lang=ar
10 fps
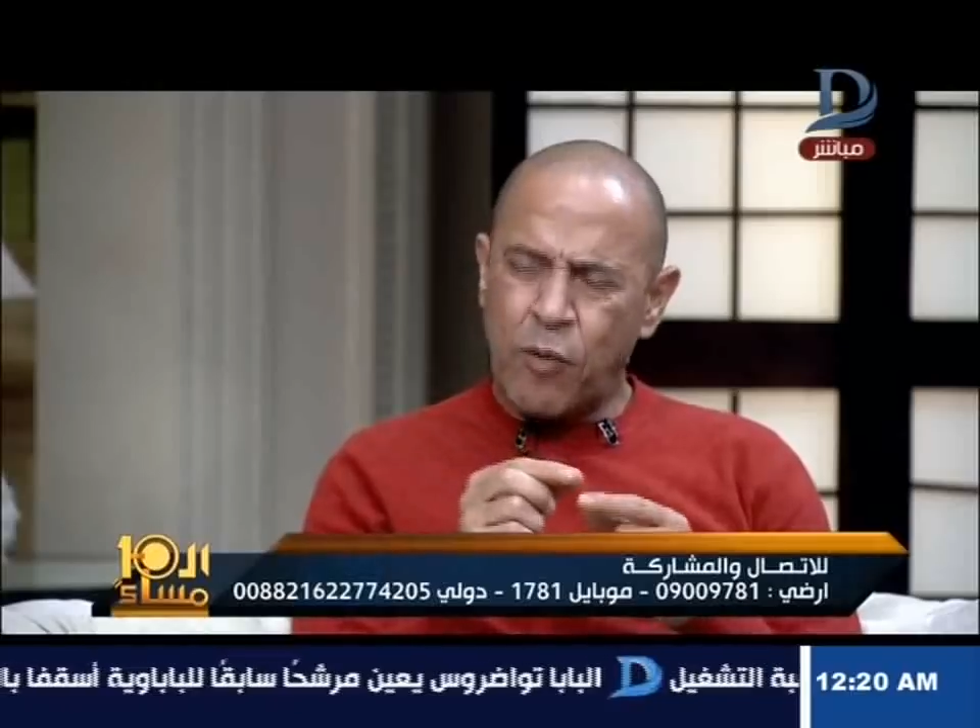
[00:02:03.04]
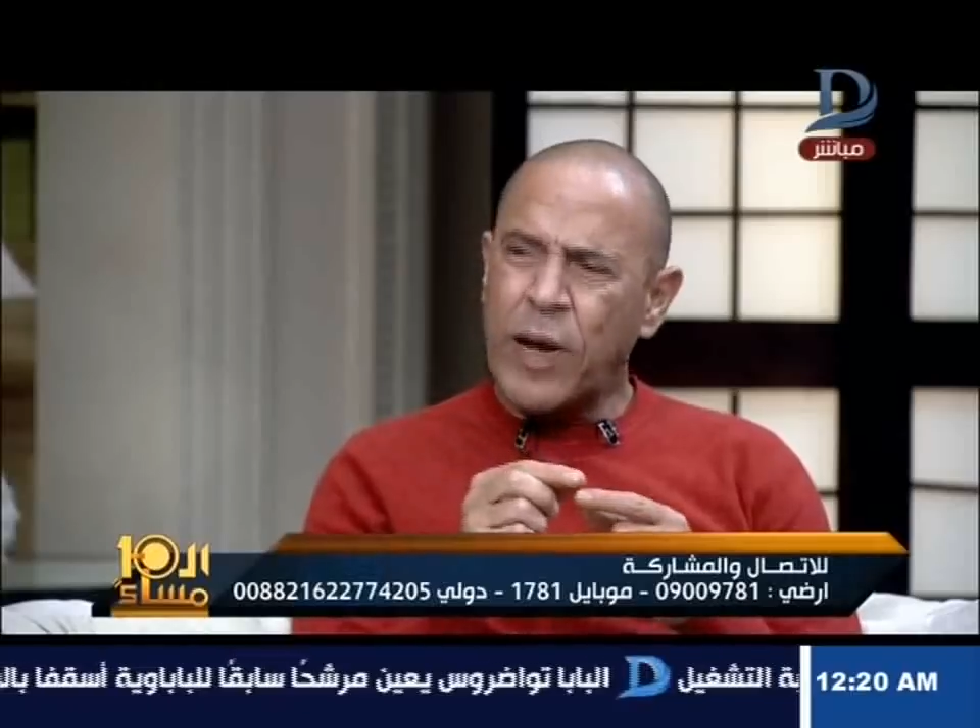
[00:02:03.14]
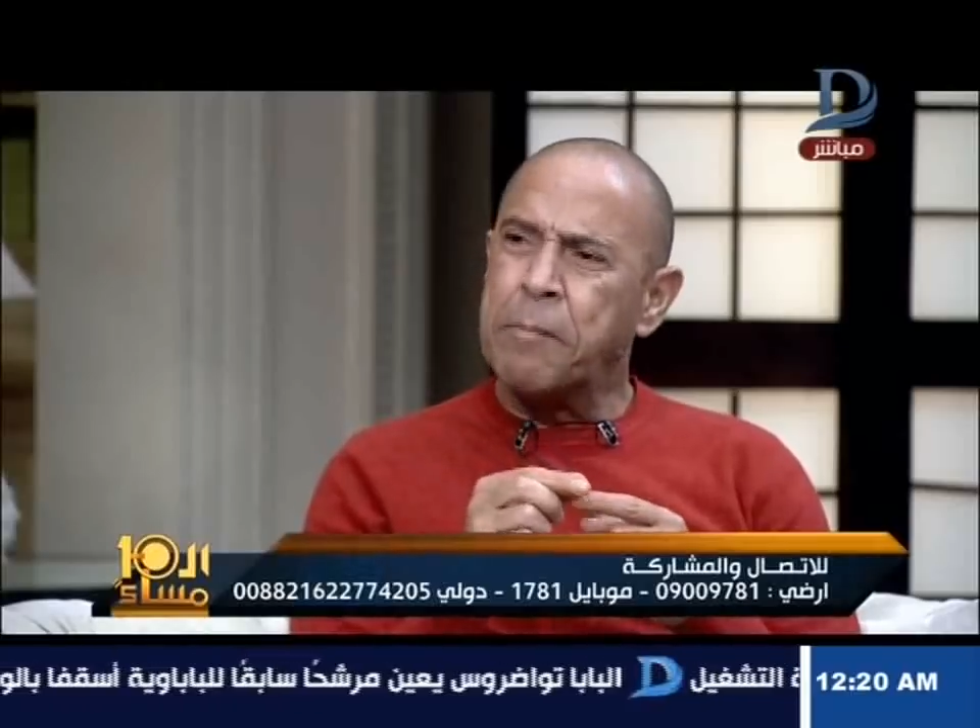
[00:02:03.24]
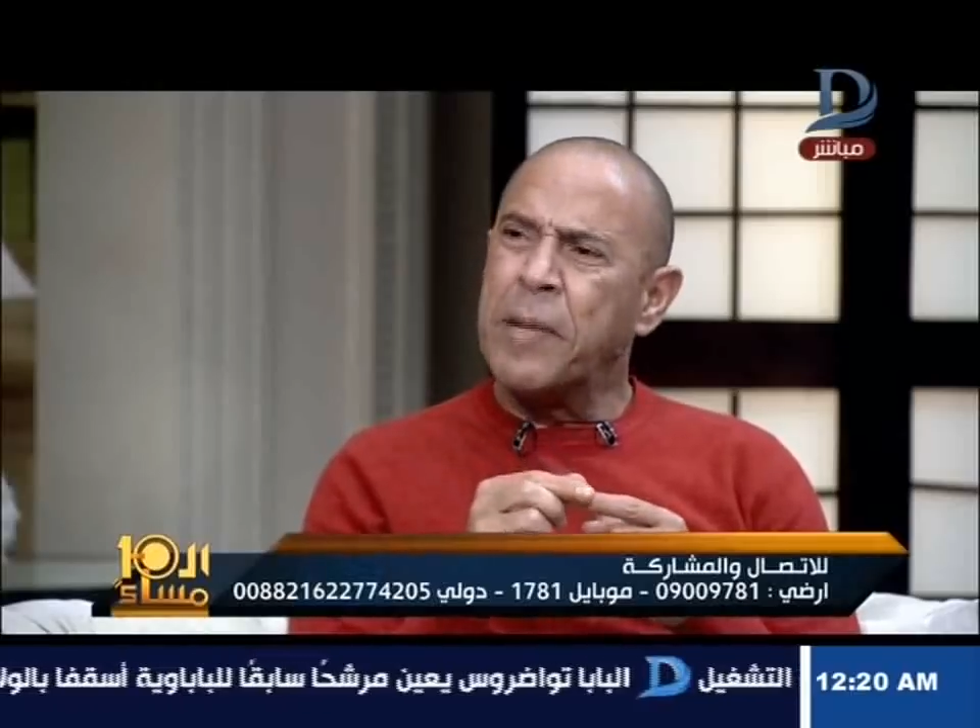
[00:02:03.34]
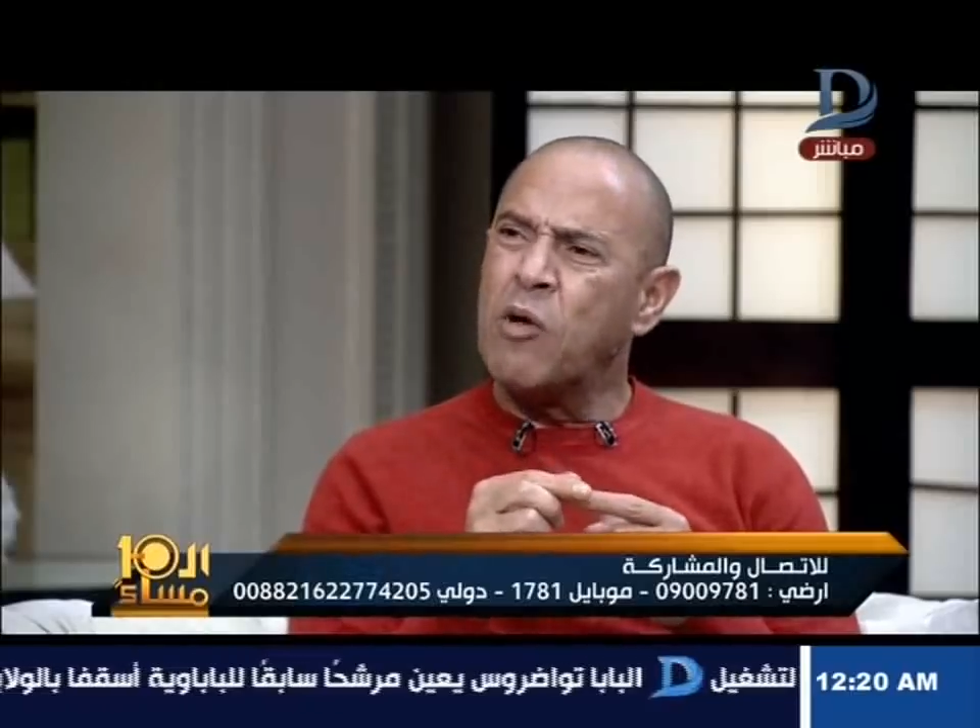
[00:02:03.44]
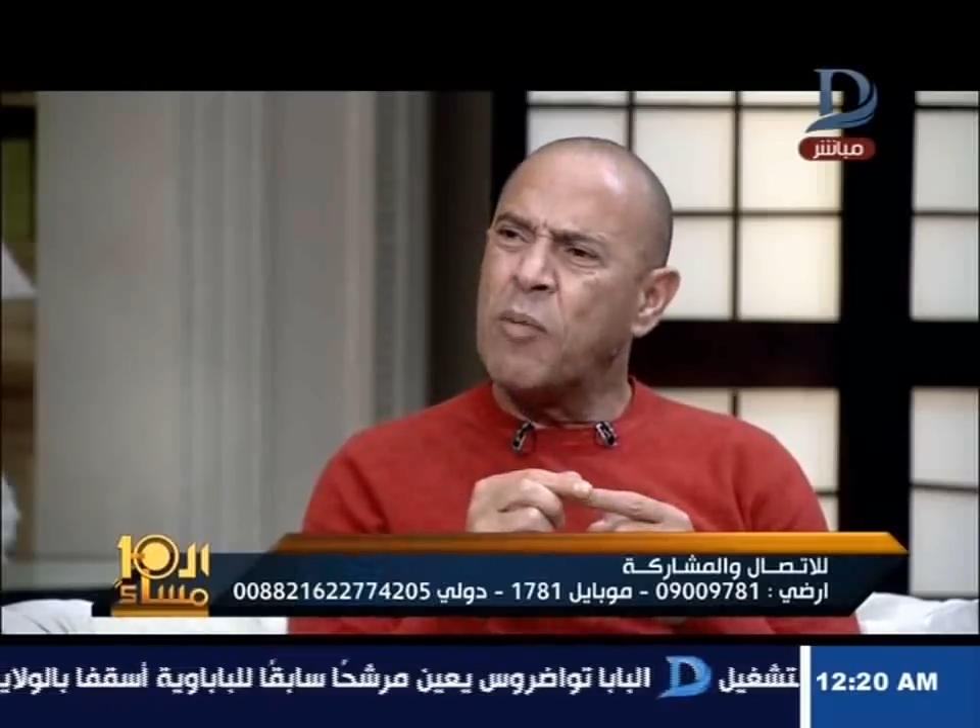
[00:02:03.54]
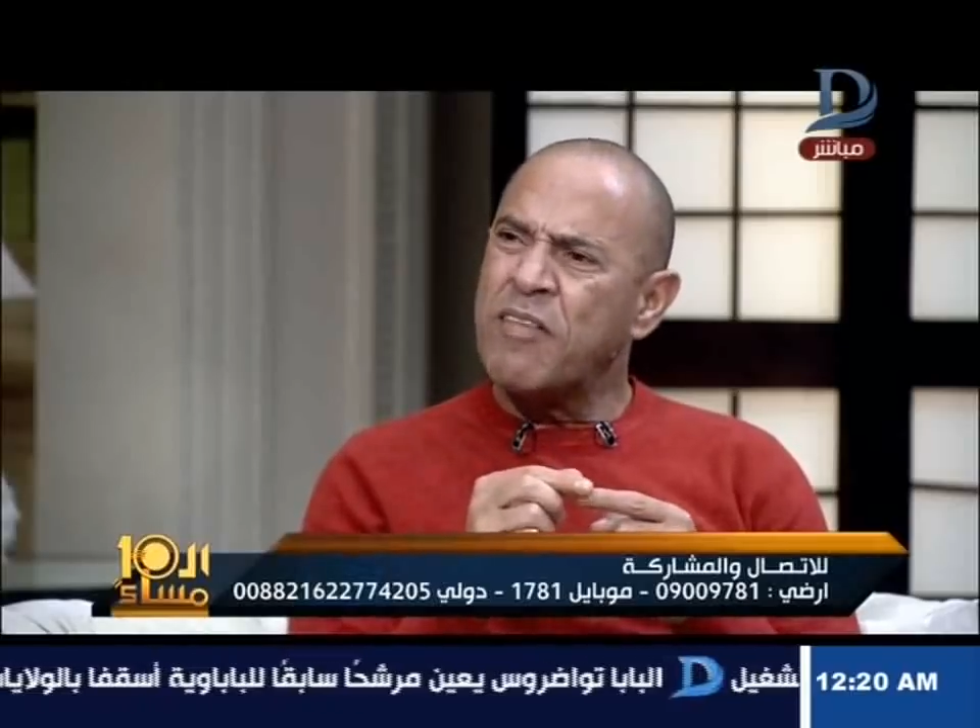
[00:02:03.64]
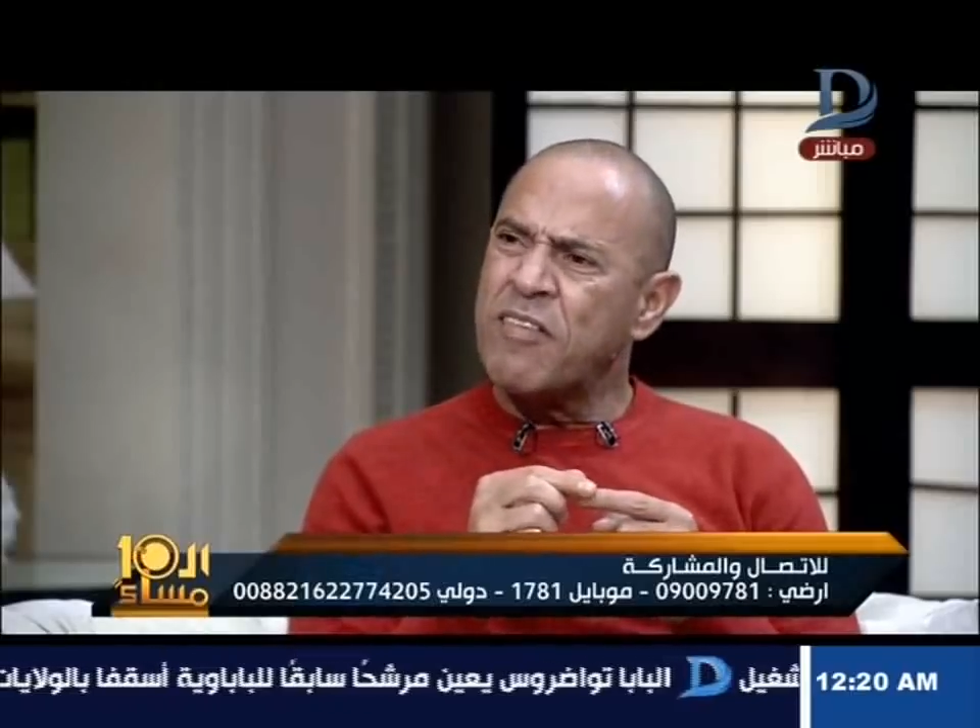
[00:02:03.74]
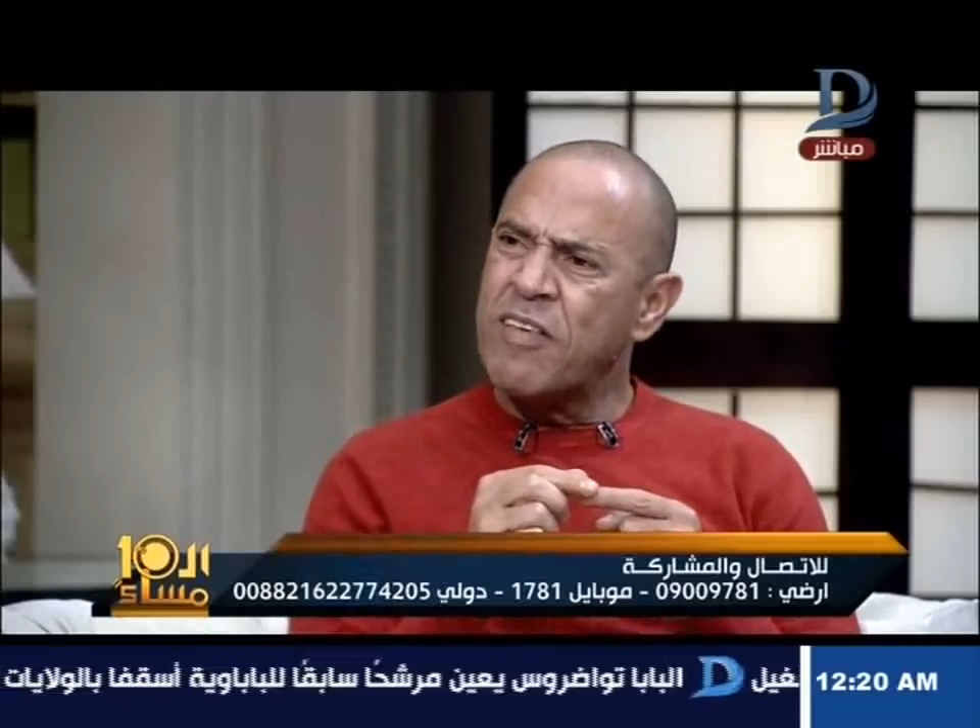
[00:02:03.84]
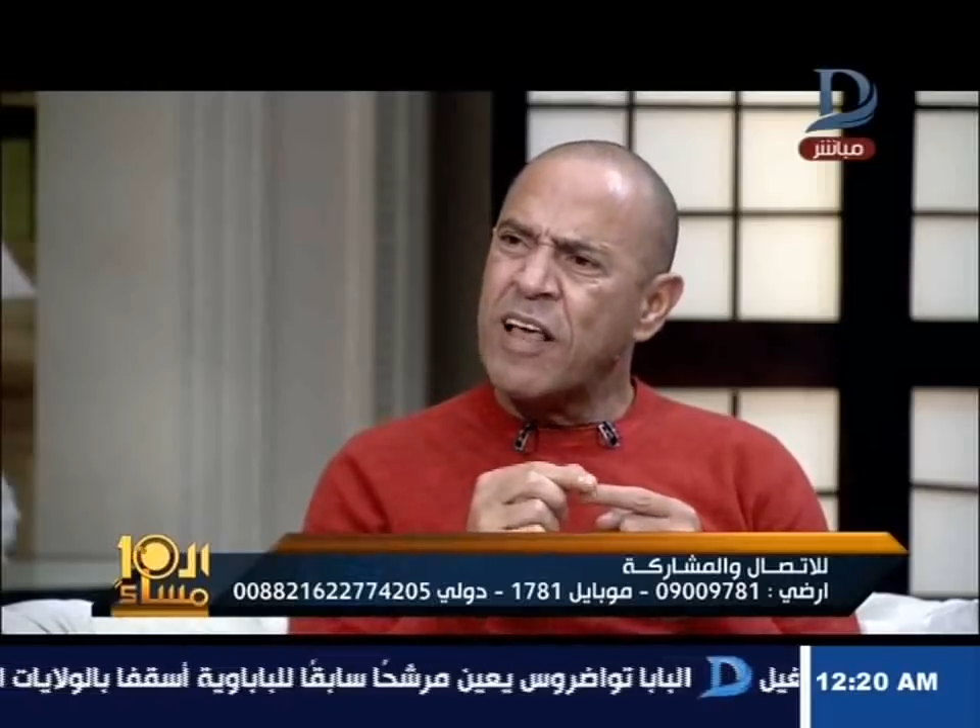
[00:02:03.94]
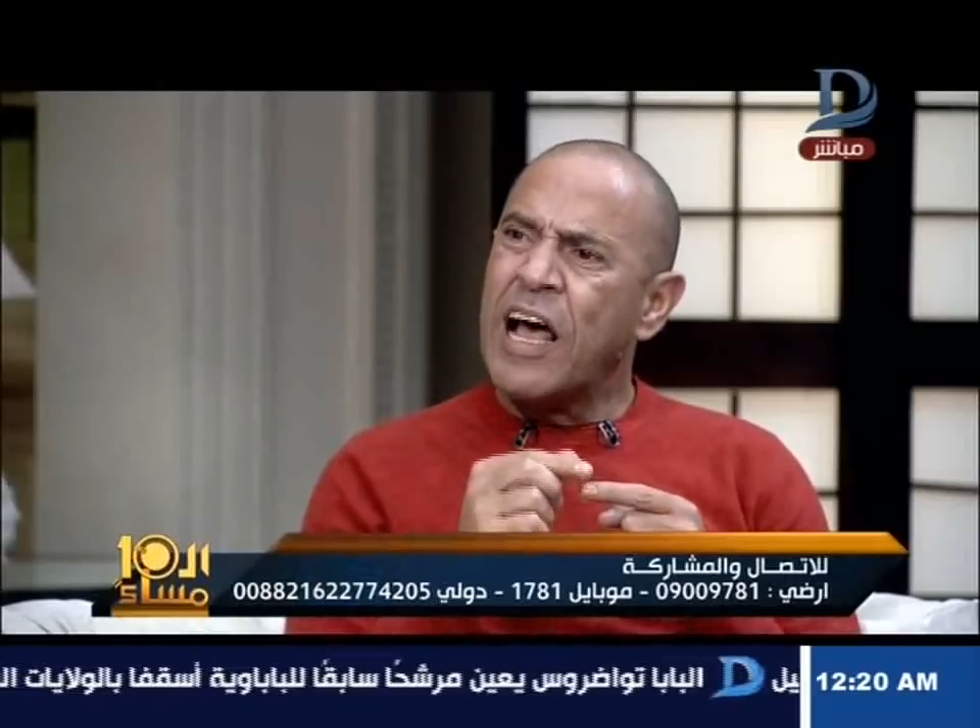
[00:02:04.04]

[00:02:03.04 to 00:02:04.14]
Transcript: لو كملوا بس